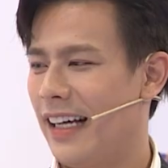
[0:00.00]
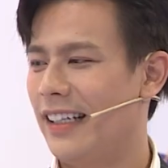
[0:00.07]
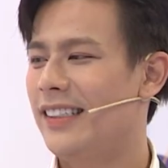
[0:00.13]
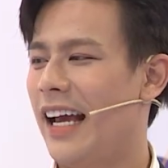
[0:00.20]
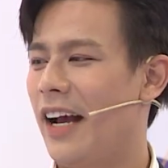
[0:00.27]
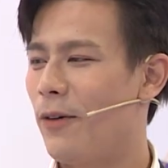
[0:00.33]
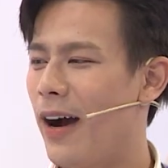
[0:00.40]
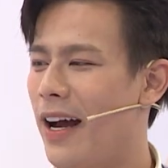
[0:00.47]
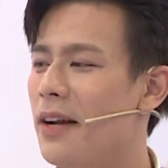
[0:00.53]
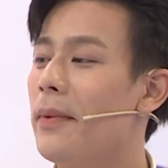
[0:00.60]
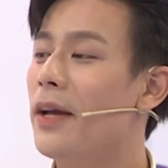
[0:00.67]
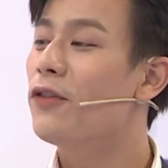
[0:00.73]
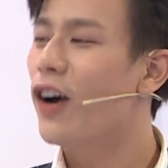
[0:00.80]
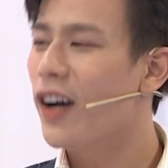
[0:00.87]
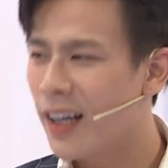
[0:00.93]
Sẵn sàng quá nó
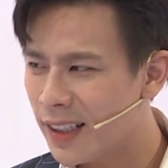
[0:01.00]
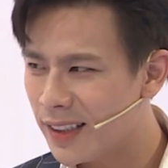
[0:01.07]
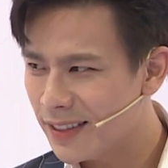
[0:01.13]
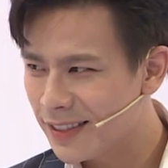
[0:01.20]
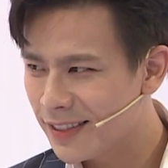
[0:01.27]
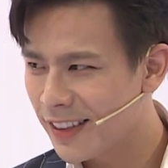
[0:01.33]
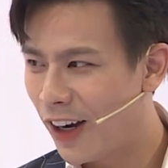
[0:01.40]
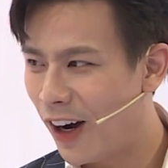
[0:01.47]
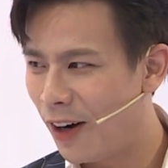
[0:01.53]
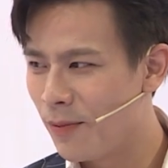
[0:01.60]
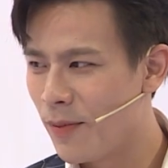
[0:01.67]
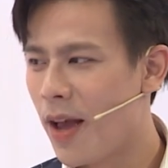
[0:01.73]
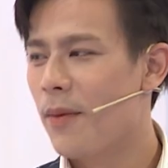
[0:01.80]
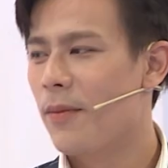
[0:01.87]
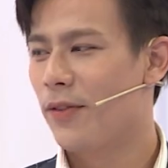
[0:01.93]
bị phấn khích, hiểu không?